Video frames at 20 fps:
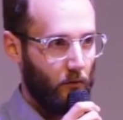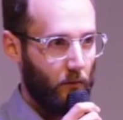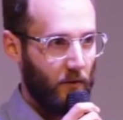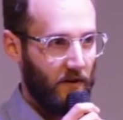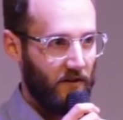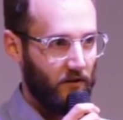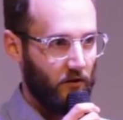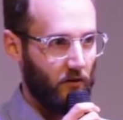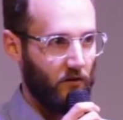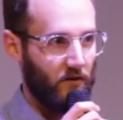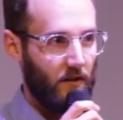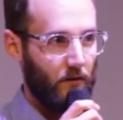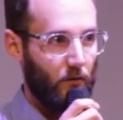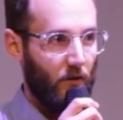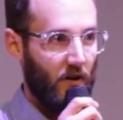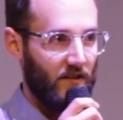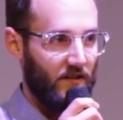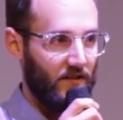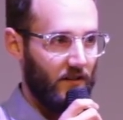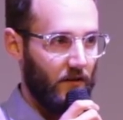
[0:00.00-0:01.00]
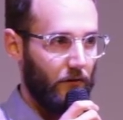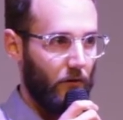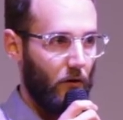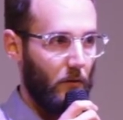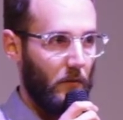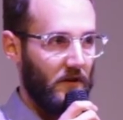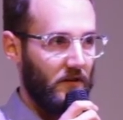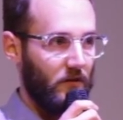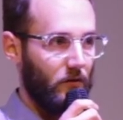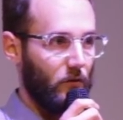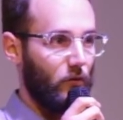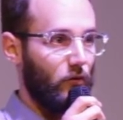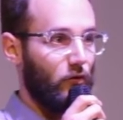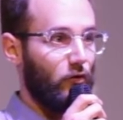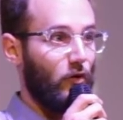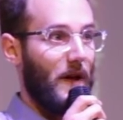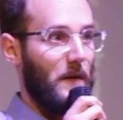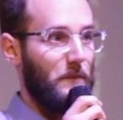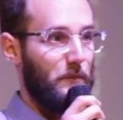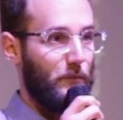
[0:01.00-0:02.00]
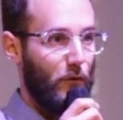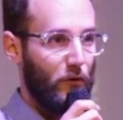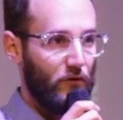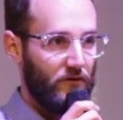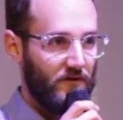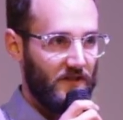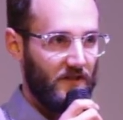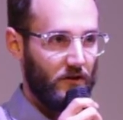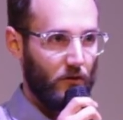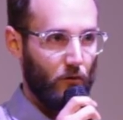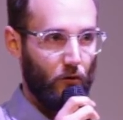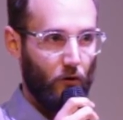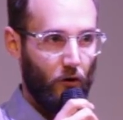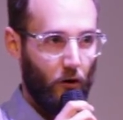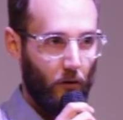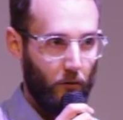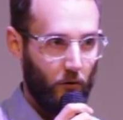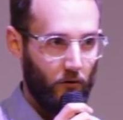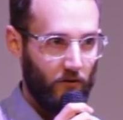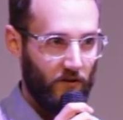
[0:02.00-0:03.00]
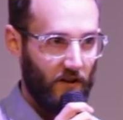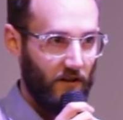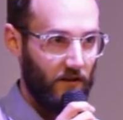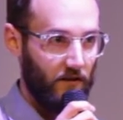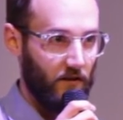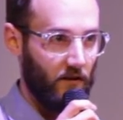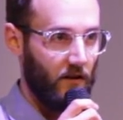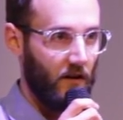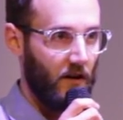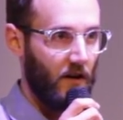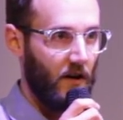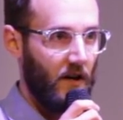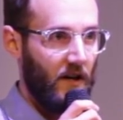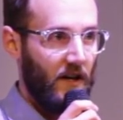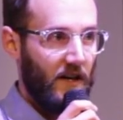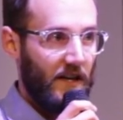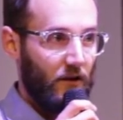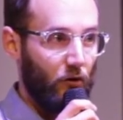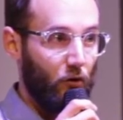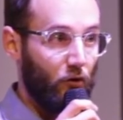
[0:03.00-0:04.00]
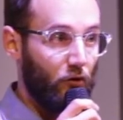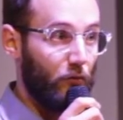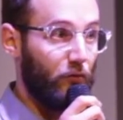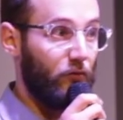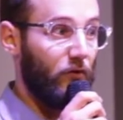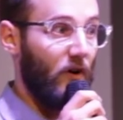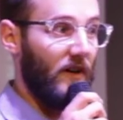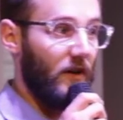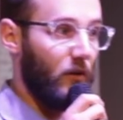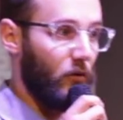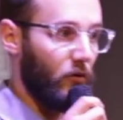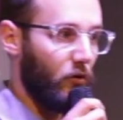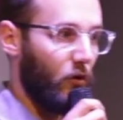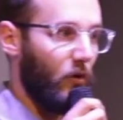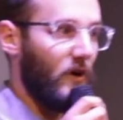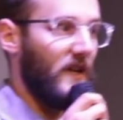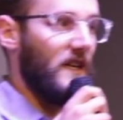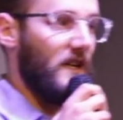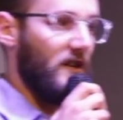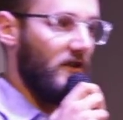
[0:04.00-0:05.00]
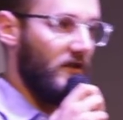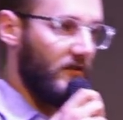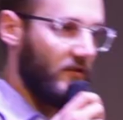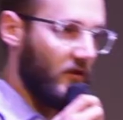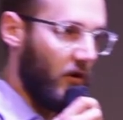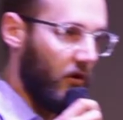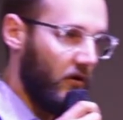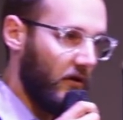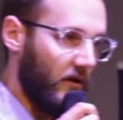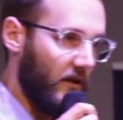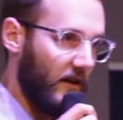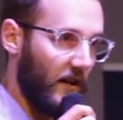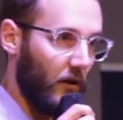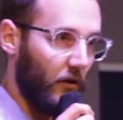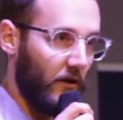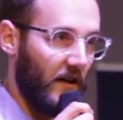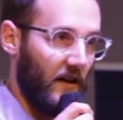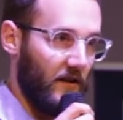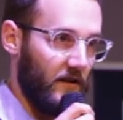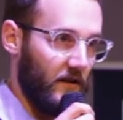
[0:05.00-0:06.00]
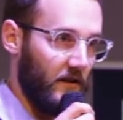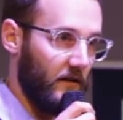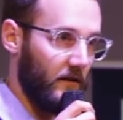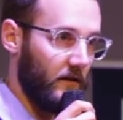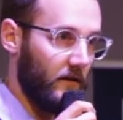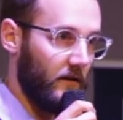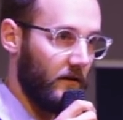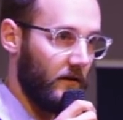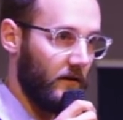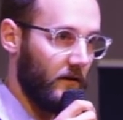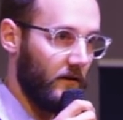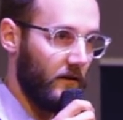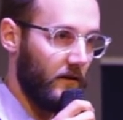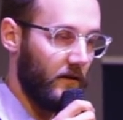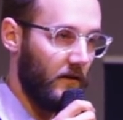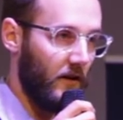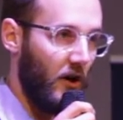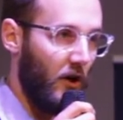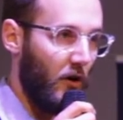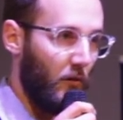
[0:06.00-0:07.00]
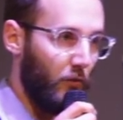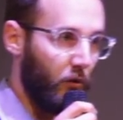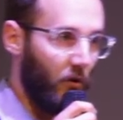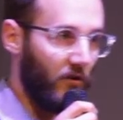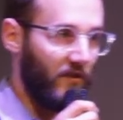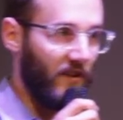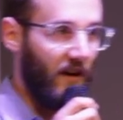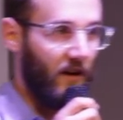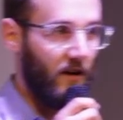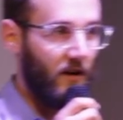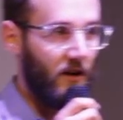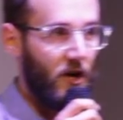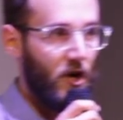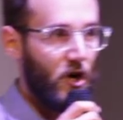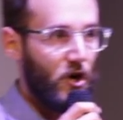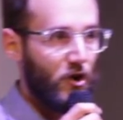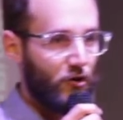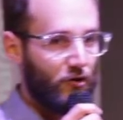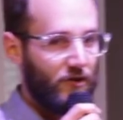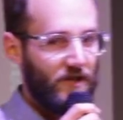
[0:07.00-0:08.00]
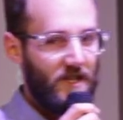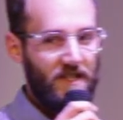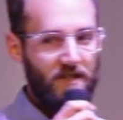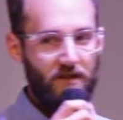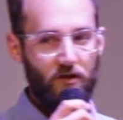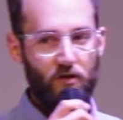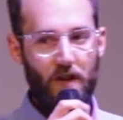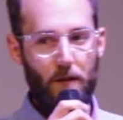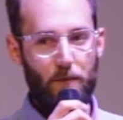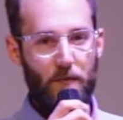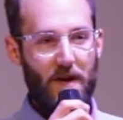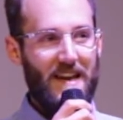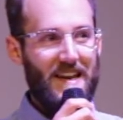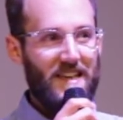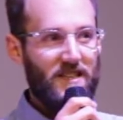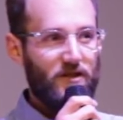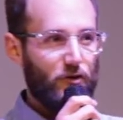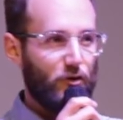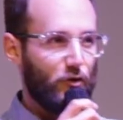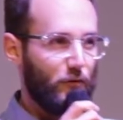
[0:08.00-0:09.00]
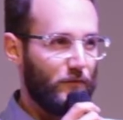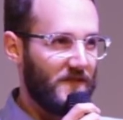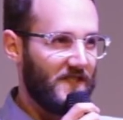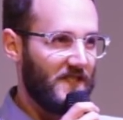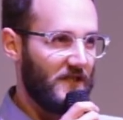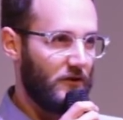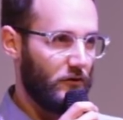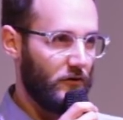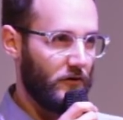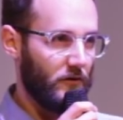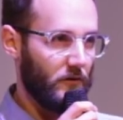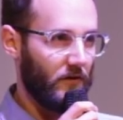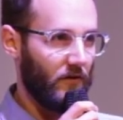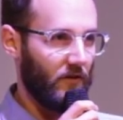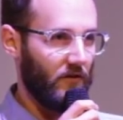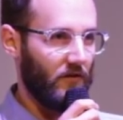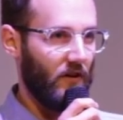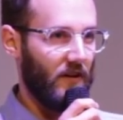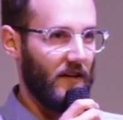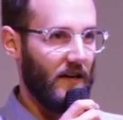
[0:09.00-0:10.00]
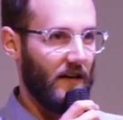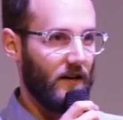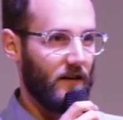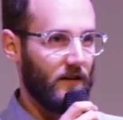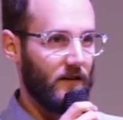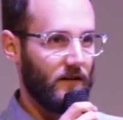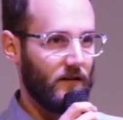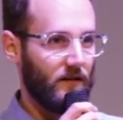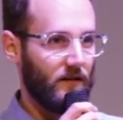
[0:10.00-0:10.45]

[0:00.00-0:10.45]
aux patients d'avoir des informations sur la position de leur prothèse et donc de pouvoir les contrôler sans les regarder. Pour ça, j'utilise ce qu'on appelle la substitution sensorielle.